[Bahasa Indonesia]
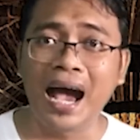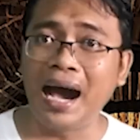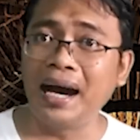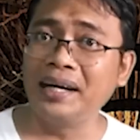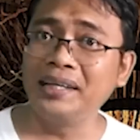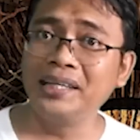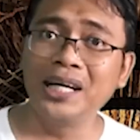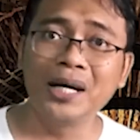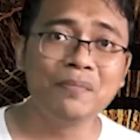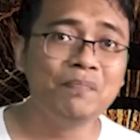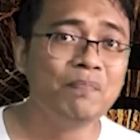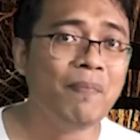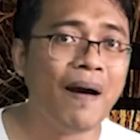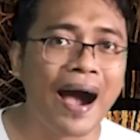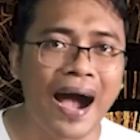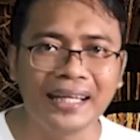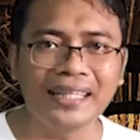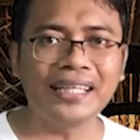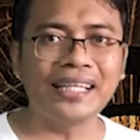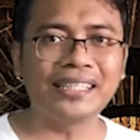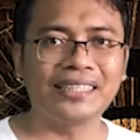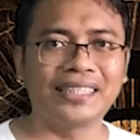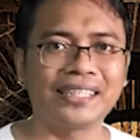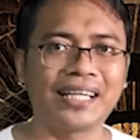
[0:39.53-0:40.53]
ada
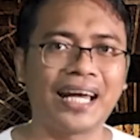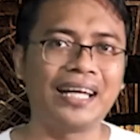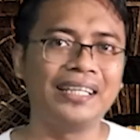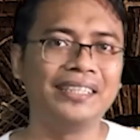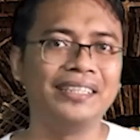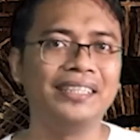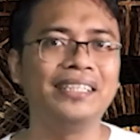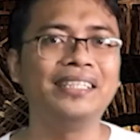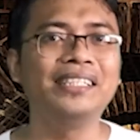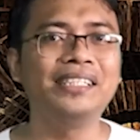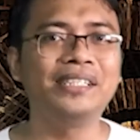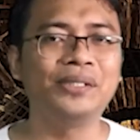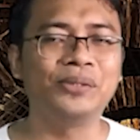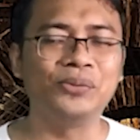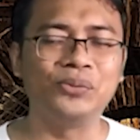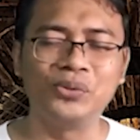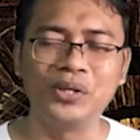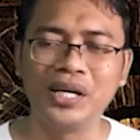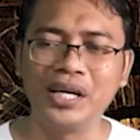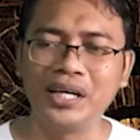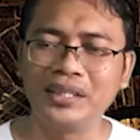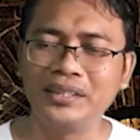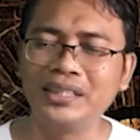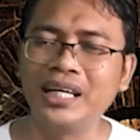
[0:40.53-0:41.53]
banyak sekali
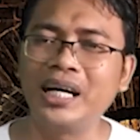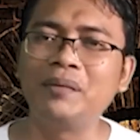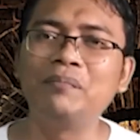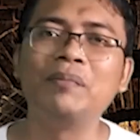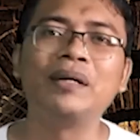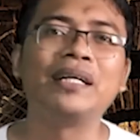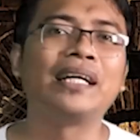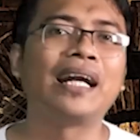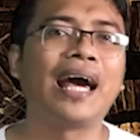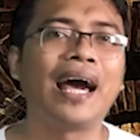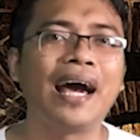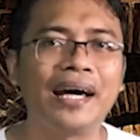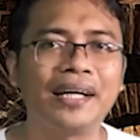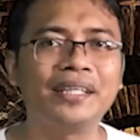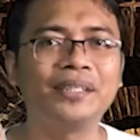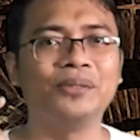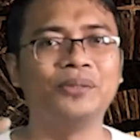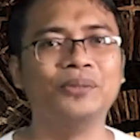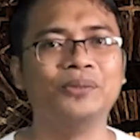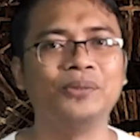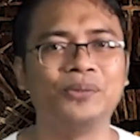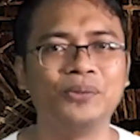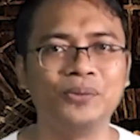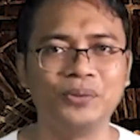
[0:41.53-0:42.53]
isu yang
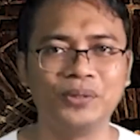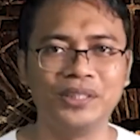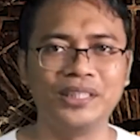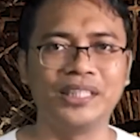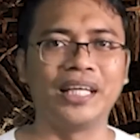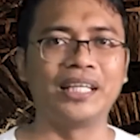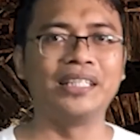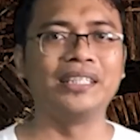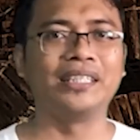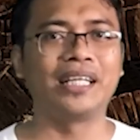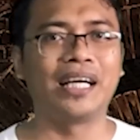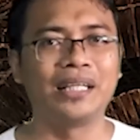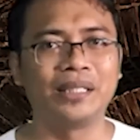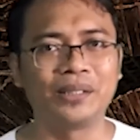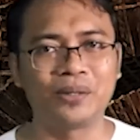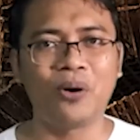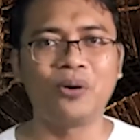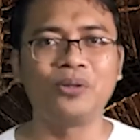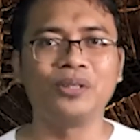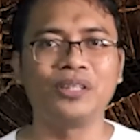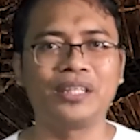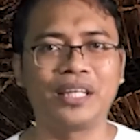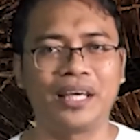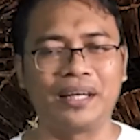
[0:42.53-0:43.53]
menarik untuk dijadikan
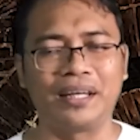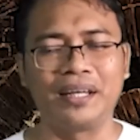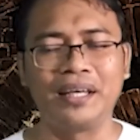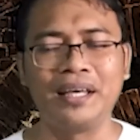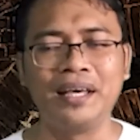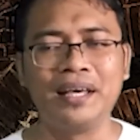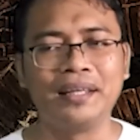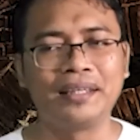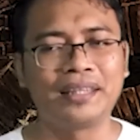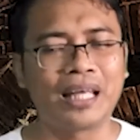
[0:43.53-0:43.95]
konten.